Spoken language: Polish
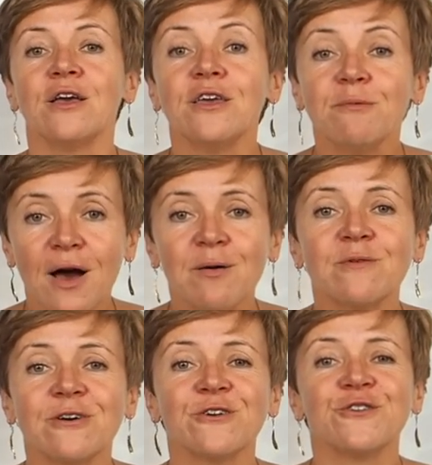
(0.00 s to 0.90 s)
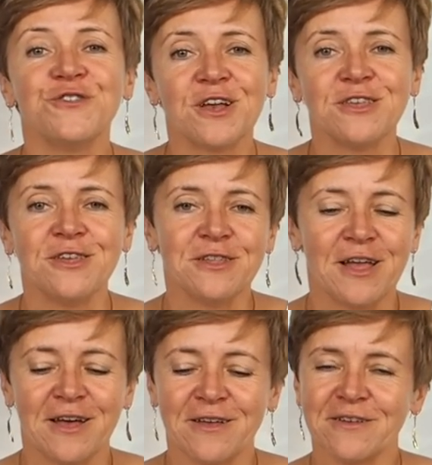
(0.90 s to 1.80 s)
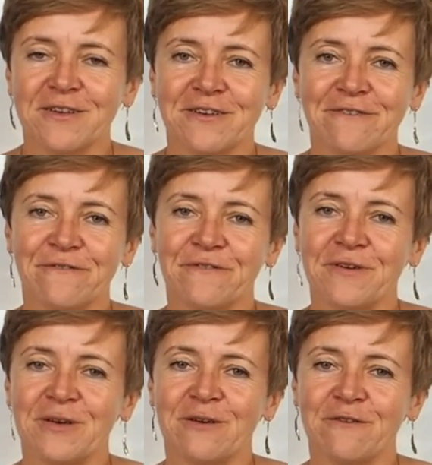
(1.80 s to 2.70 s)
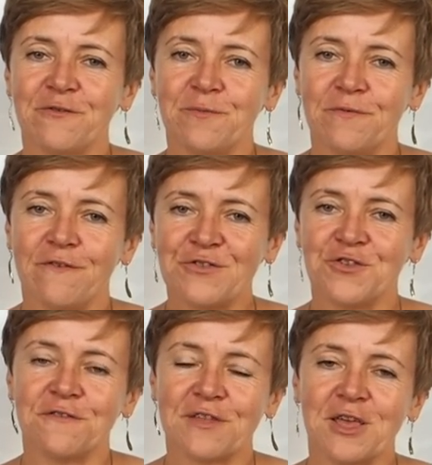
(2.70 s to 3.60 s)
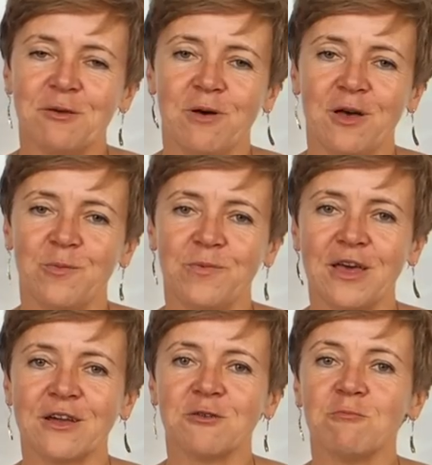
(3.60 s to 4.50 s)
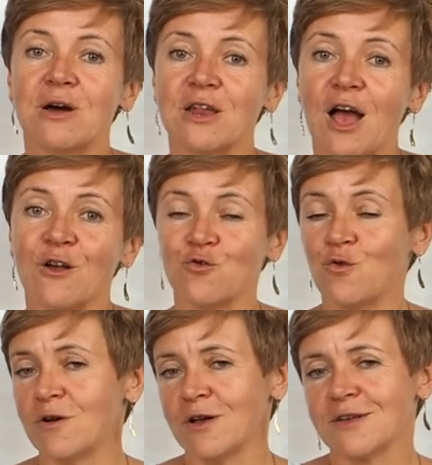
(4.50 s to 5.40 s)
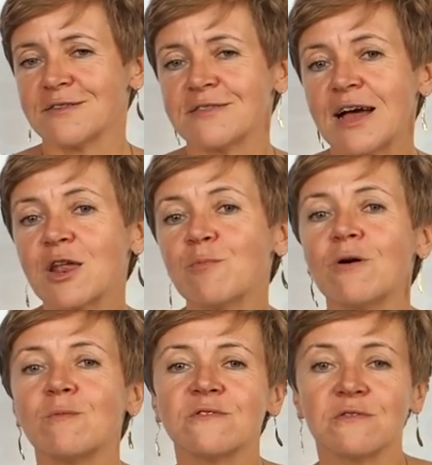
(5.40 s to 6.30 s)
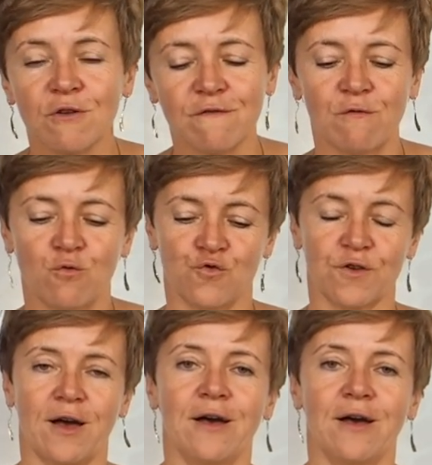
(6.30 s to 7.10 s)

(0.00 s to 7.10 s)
i mamy dzianinę y, w, w właśnie w takim e, pięknym mariażu. Stary pomysł, nowa włóczka.